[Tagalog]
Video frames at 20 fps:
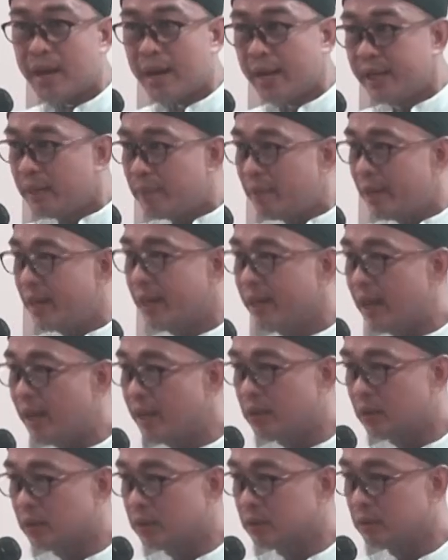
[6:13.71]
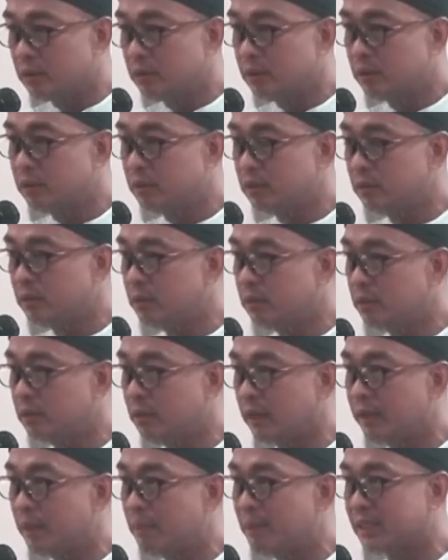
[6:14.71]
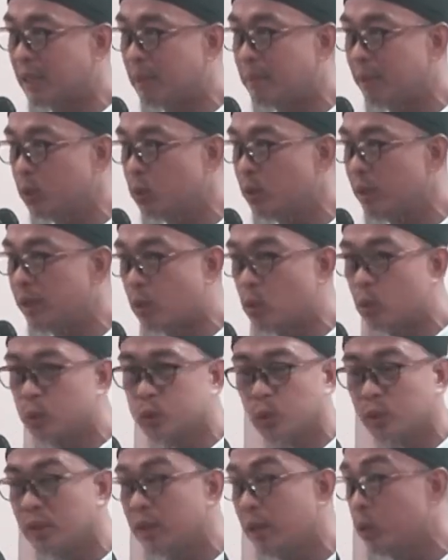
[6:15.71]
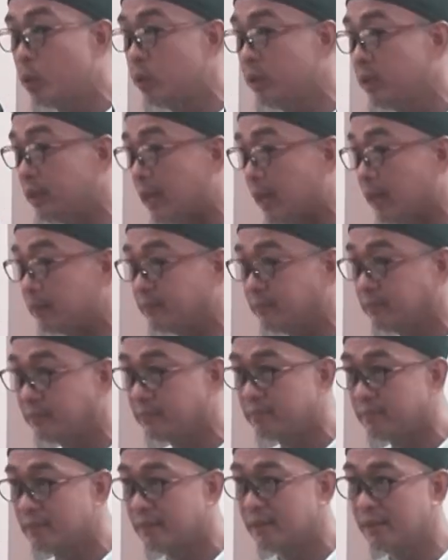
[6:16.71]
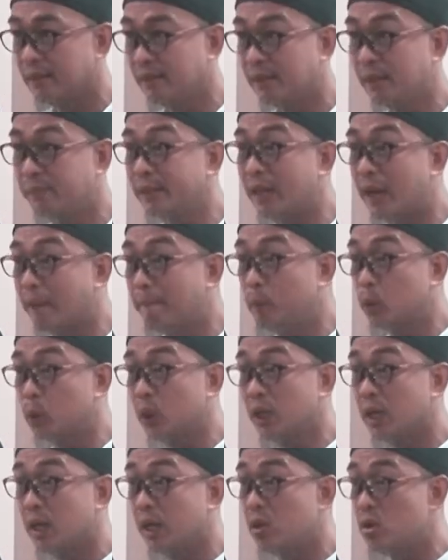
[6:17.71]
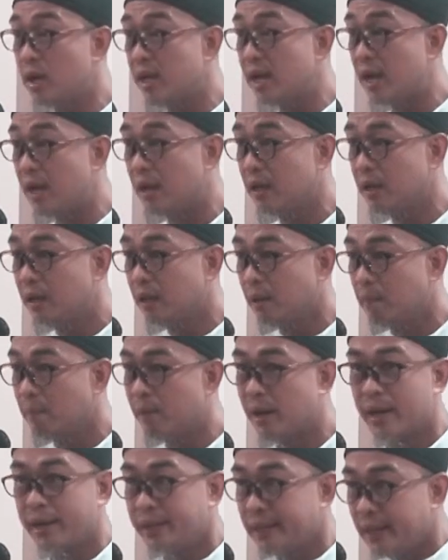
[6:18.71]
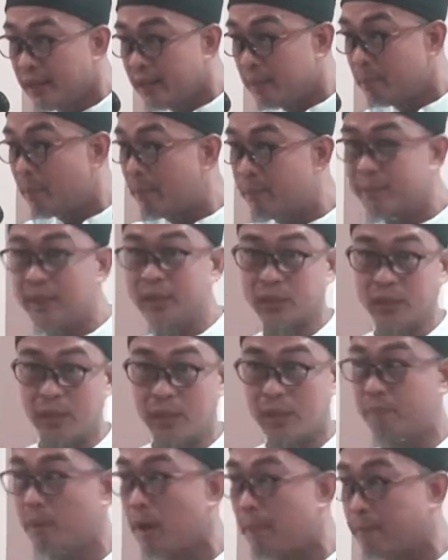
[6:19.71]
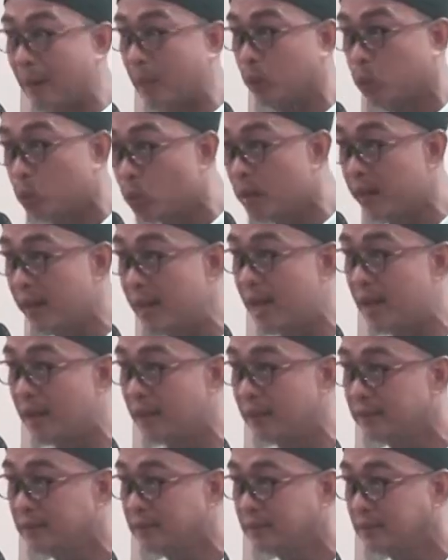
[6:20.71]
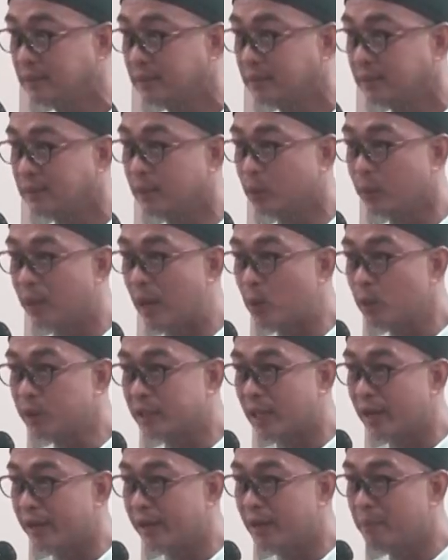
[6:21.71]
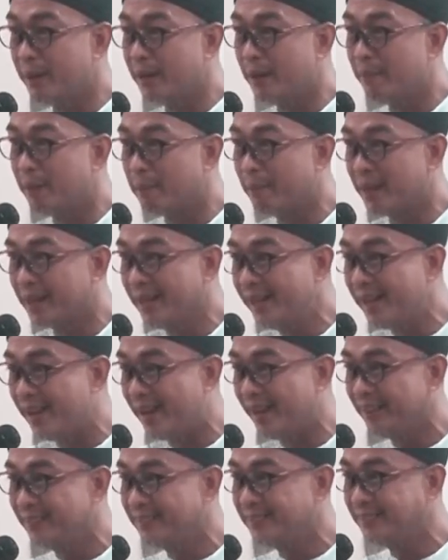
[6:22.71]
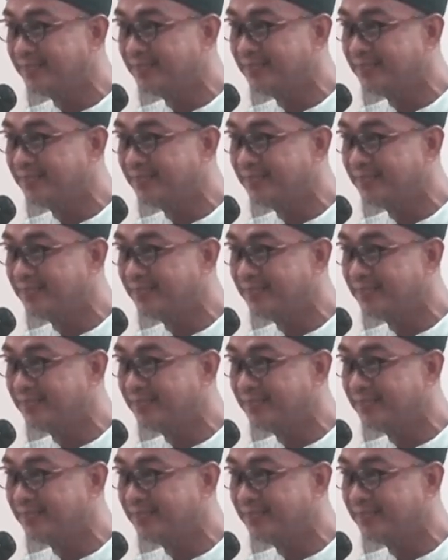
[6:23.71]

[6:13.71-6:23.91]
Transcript: Makanya marik nayo, no adama sabat yung narungsot ng leon dita. Di mo agbutan kayo, aya, baka ni ma'am, ni sir, baka paltugan na. Di ko na salak ni ba nabagbagi na.